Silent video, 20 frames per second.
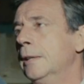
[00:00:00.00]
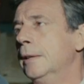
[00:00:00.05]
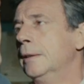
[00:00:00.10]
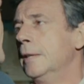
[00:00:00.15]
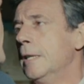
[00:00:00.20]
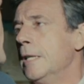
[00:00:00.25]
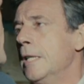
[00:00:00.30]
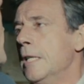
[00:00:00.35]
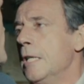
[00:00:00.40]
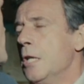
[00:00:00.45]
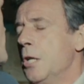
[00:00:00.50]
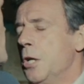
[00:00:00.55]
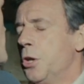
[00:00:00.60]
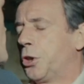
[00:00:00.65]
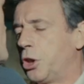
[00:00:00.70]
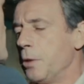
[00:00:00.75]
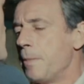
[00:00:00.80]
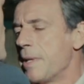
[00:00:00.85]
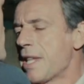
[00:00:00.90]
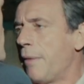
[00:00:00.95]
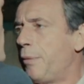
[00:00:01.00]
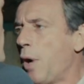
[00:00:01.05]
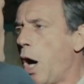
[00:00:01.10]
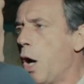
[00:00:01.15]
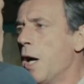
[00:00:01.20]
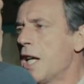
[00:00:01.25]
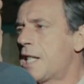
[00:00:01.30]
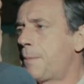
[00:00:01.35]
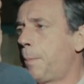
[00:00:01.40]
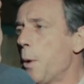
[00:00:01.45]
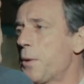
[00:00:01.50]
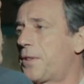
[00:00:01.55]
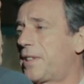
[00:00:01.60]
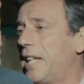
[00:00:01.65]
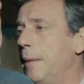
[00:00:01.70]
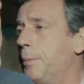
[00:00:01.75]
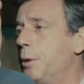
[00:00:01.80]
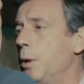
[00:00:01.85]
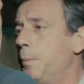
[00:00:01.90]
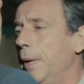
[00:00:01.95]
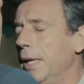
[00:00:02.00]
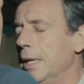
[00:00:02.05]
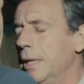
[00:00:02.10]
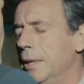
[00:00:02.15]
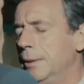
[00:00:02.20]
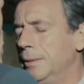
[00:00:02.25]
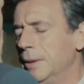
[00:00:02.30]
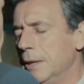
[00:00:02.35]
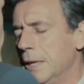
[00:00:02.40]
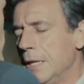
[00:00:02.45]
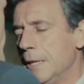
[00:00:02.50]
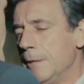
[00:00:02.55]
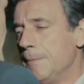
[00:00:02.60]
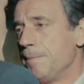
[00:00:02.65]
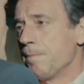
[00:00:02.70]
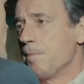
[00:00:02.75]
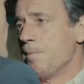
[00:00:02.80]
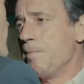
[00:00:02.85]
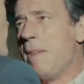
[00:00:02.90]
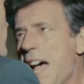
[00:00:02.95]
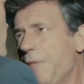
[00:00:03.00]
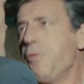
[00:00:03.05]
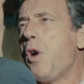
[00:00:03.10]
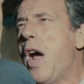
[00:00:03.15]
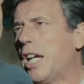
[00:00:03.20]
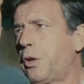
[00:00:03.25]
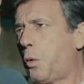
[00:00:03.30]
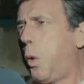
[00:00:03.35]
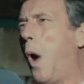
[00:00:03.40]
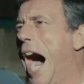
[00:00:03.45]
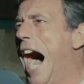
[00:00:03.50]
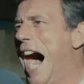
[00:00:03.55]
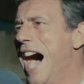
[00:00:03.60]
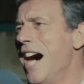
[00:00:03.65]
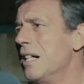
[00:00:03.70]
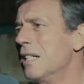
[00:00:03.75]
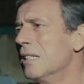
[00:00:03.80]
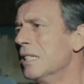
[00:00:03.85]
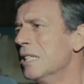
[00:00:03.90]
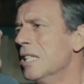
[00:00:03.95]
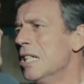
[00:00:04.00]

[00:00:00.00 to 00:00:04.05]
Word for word: Sie werden gestehen. Ich verlange einen Verantwortung. Sie sollen Ihr Verbrechen gestehen. Was für Verbrechen?